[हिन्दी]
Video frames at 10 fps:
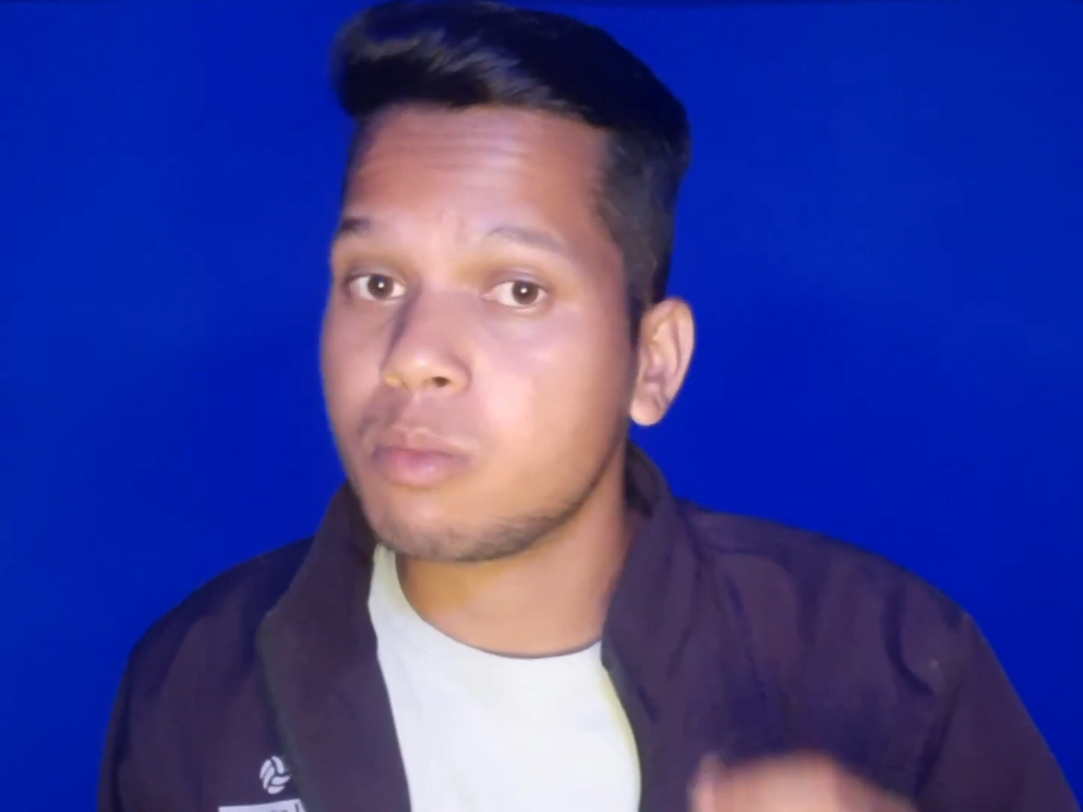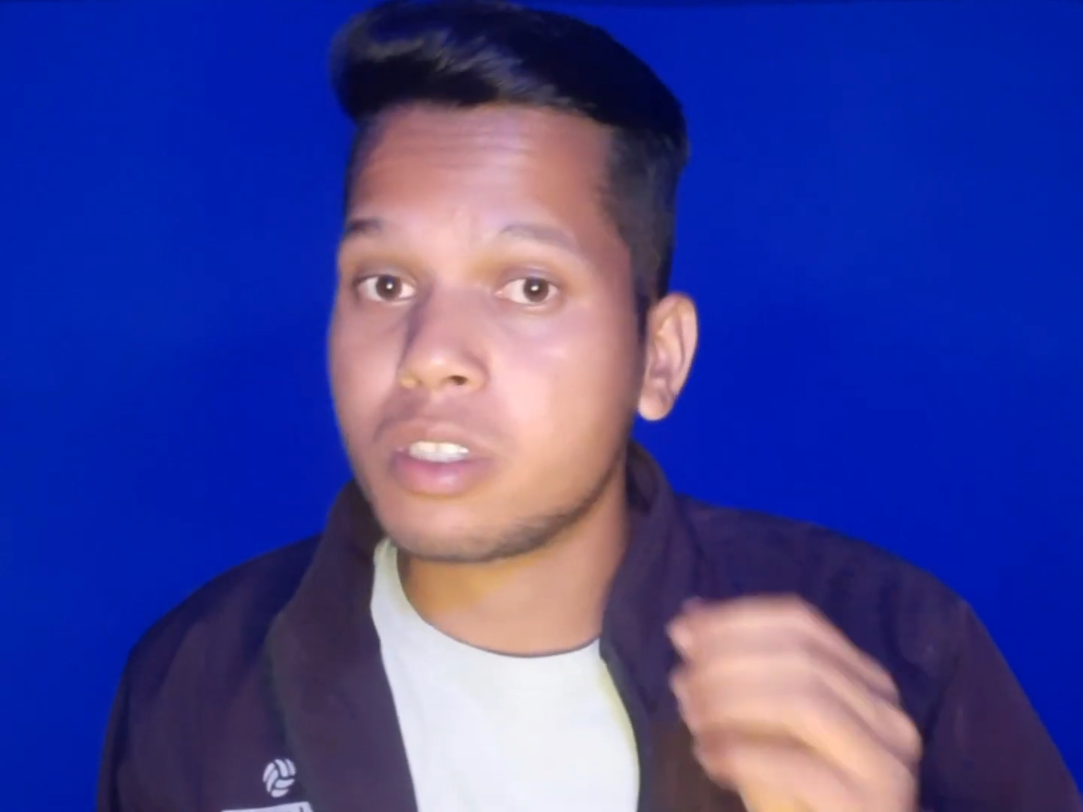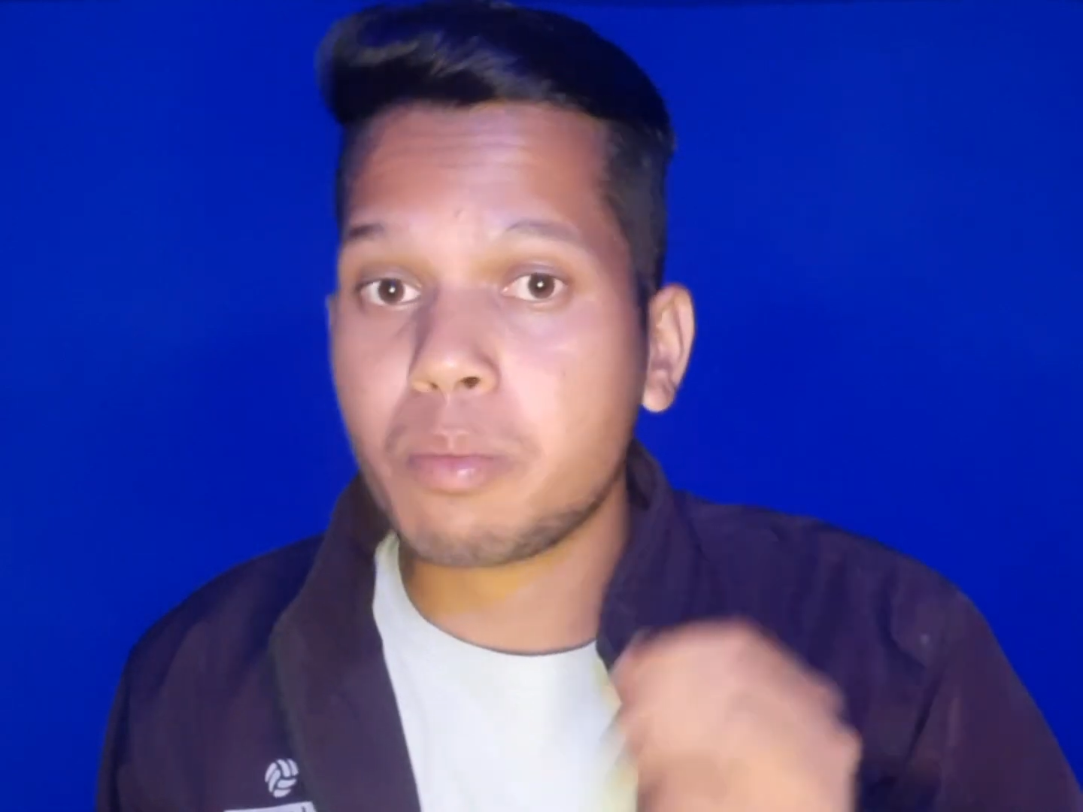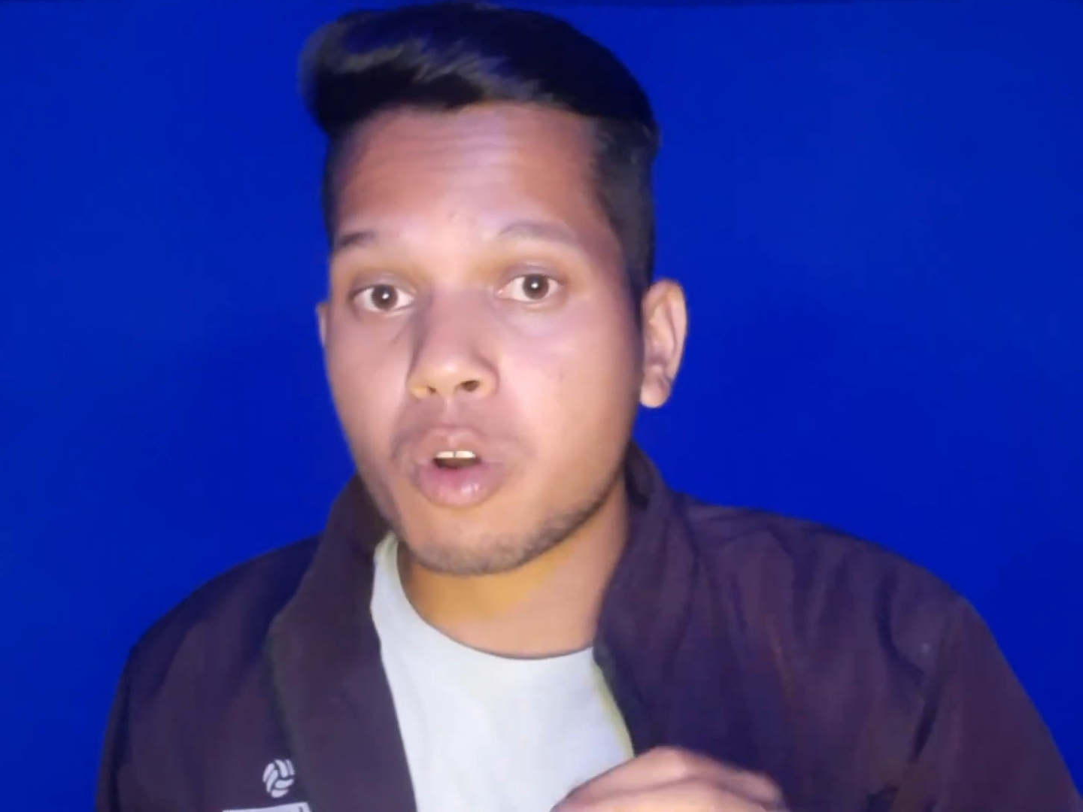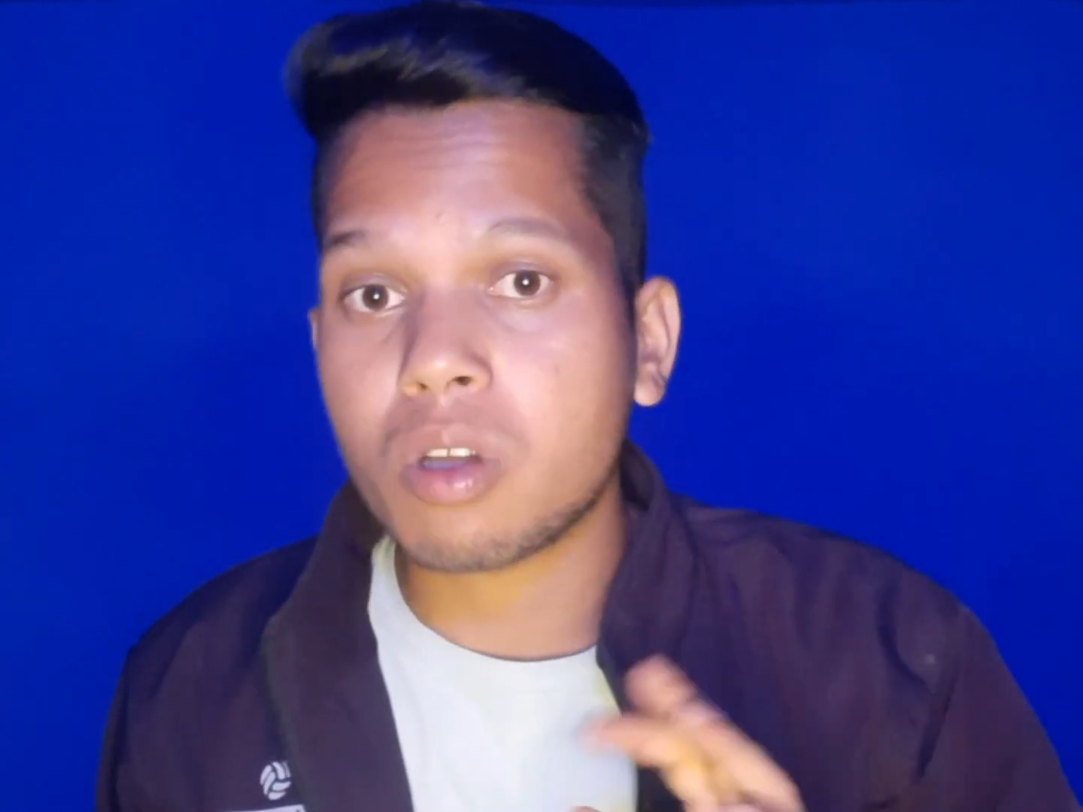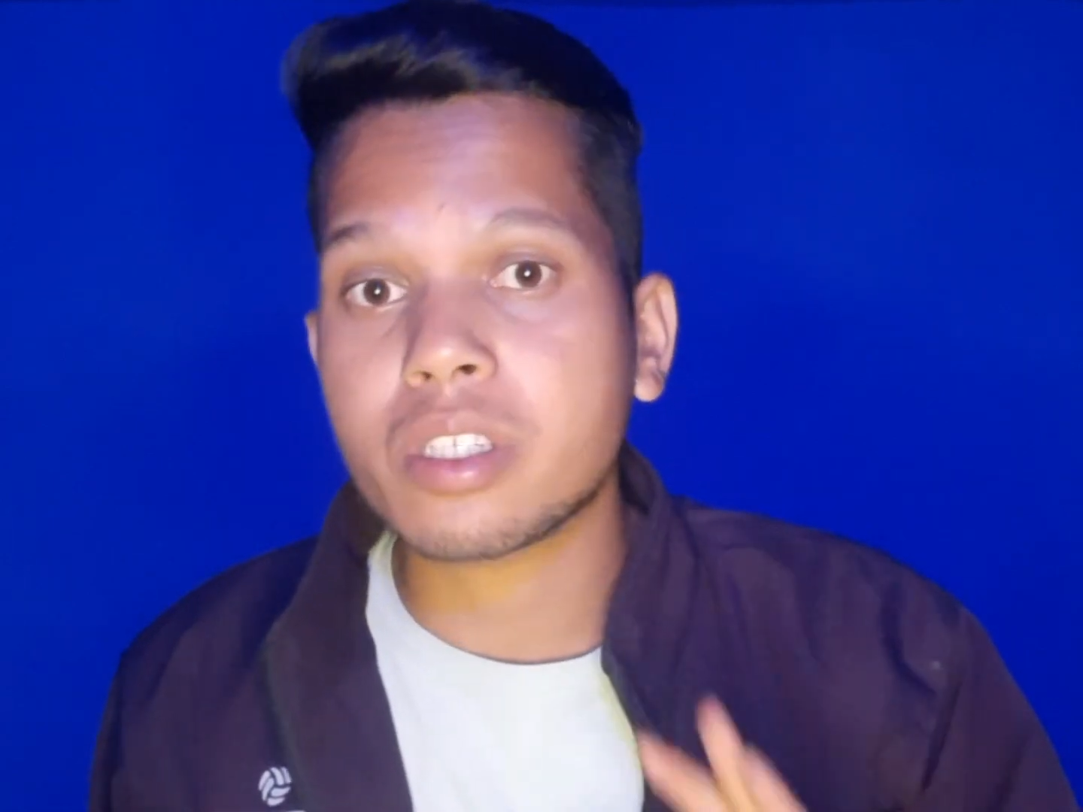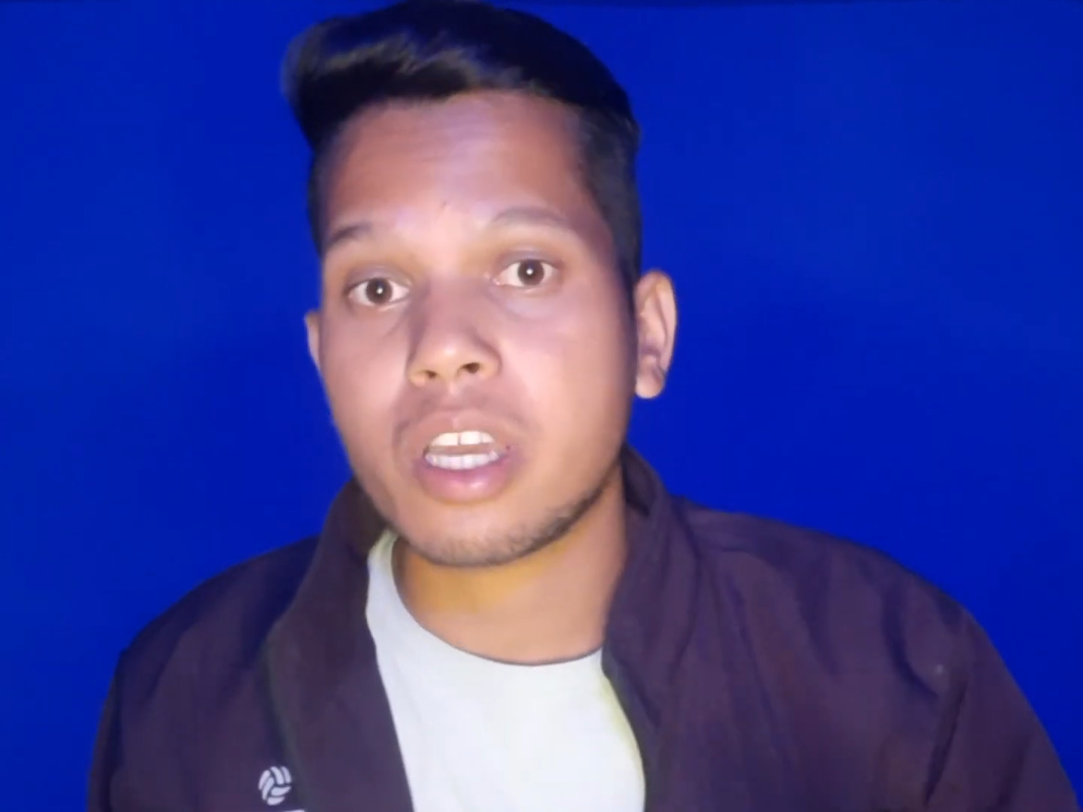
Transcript: मुझे भरोसा